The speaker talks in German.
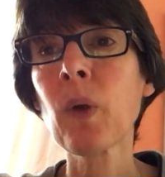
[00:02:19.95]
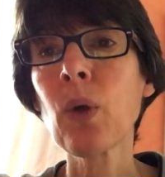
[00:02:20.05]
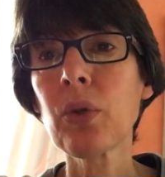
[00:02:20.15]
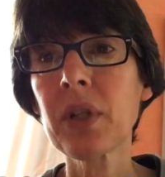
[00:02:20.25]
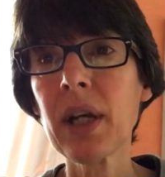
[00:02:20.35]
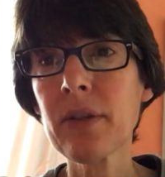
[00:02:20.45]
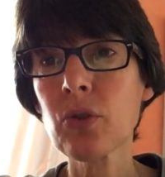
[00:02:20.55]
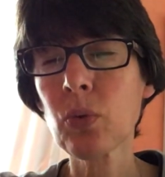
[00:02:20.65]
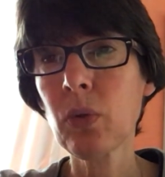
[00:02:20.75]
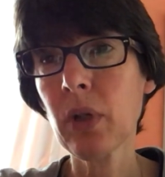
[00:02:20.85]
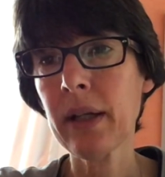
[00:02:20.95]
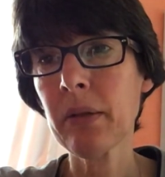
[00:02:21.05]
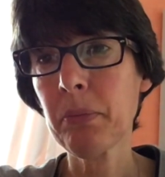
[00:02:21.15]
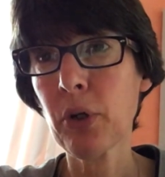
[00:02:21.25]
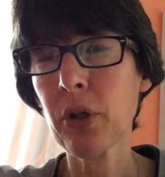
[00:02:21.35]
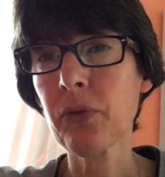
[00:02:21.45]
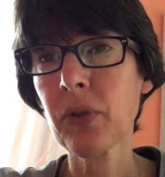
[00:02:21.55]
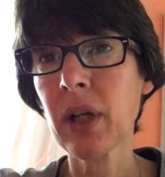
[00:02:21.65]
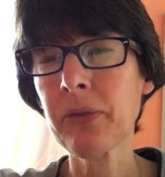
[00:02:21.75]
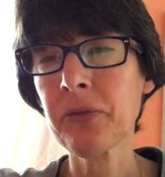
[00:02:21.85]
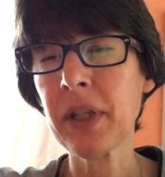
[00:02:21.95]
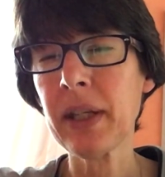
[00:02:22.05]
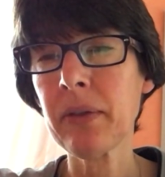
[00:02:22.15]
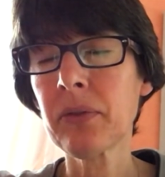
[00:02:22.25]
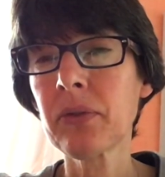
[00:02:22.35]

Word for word: und dazu einen Pott Kaffee.